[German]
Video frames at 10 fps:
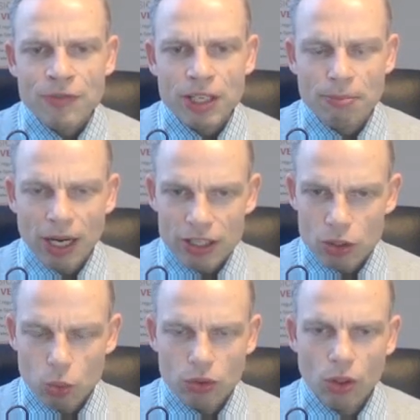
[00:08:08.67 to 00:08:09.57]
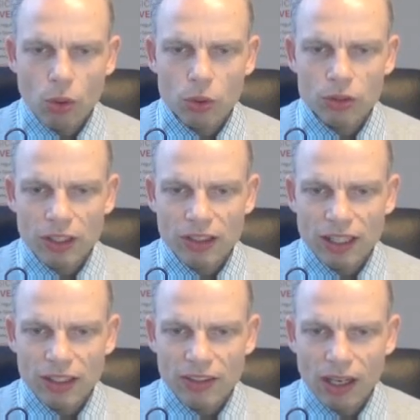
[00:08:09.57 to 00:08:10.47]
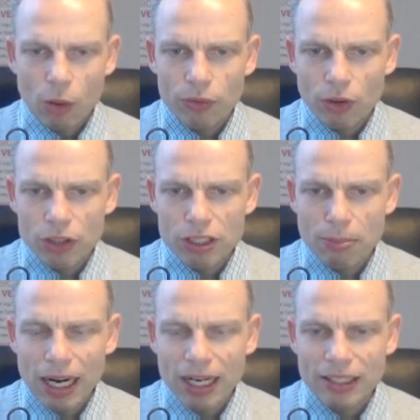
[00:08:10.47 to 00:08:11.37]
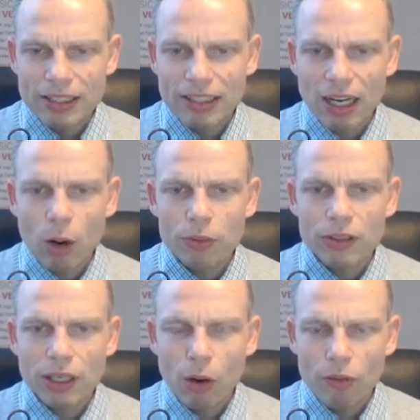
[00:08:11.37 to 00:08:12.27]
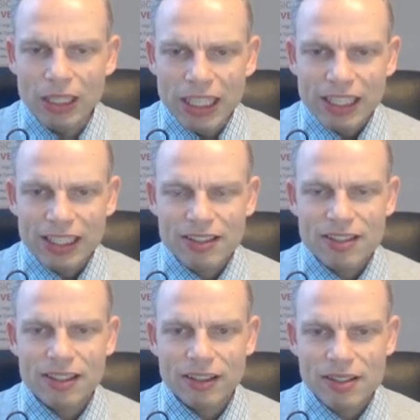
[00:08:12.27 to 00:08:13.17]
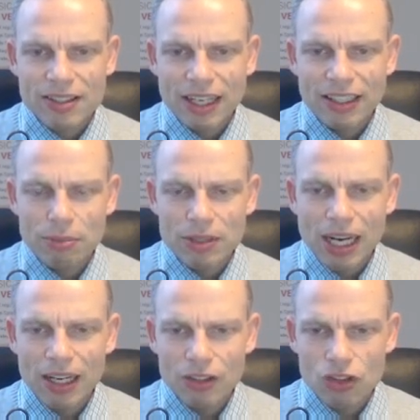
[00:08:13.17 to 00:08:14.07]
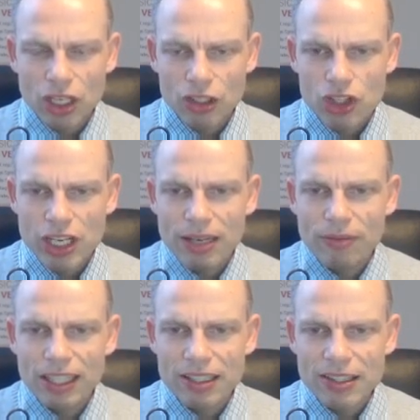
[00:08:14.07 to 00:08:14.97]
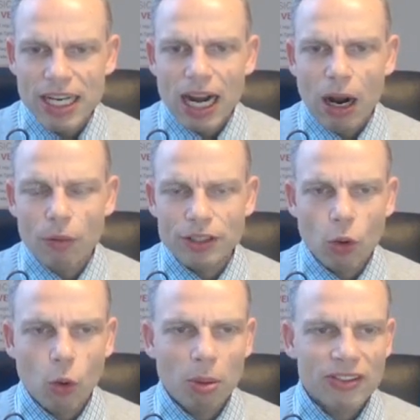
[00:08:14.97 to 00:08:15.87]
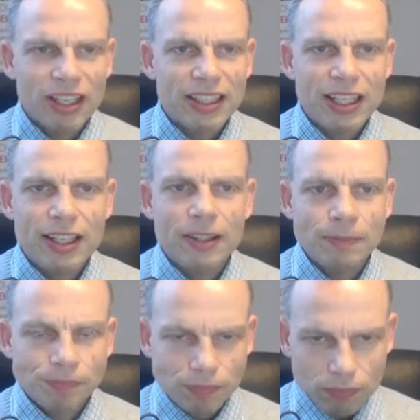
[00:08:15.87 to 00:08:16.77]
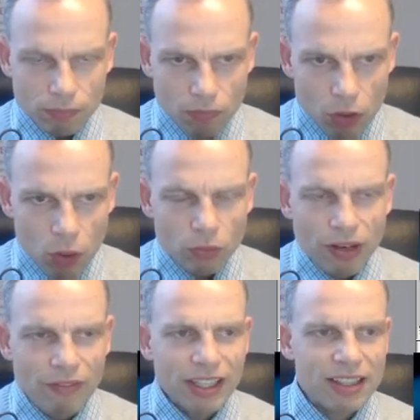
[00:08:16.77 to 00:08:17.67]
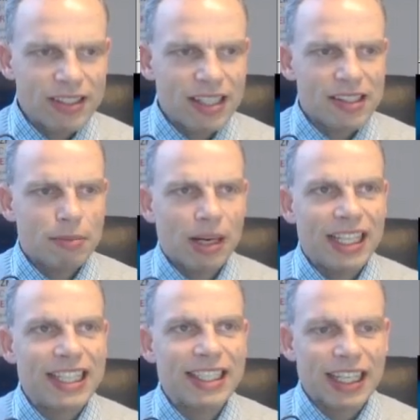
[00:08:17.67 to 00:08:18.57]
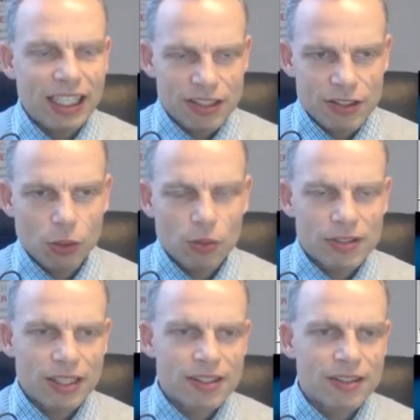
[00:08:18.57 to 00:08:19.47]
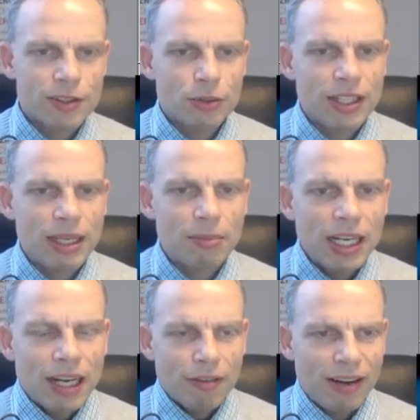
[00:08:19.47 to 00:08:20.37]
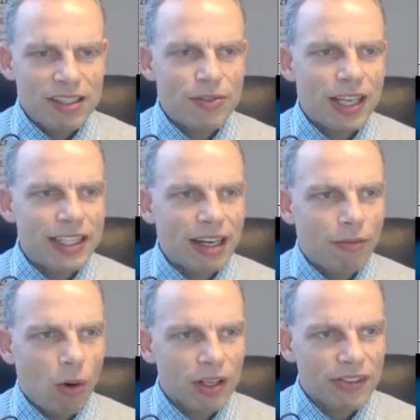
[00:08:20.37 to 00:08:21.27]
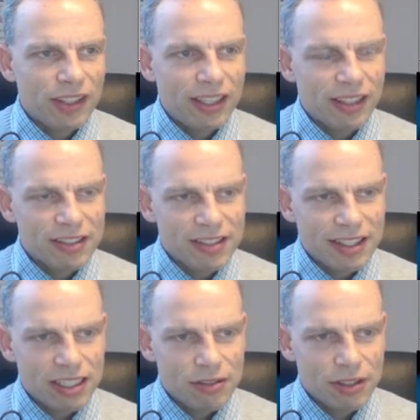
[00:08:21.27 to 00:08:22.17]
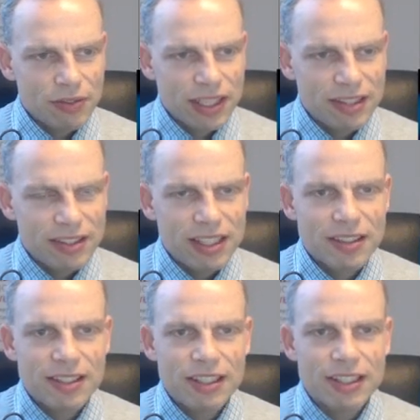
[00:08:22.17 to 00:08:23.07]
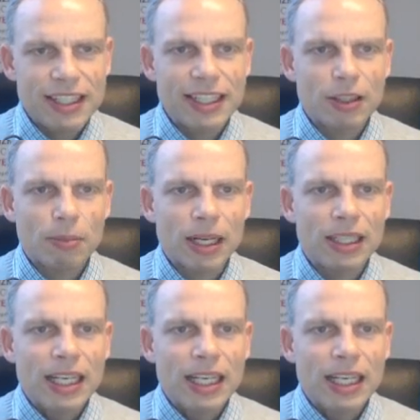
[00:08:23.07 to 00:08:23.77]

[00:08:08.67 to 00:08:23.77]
im Bereich untergeordneter Trends auf solche Marken hier drauf zu laufen. Das ist interessant. Im Tageschart stehen wir jetzt auf die Oberseite hin und wenn wir das Ganze mal in Relation setzen zu dem, was wir in der Woche sehen, das ist das, was wir jetzt hier sehen. Ich klicke nochmal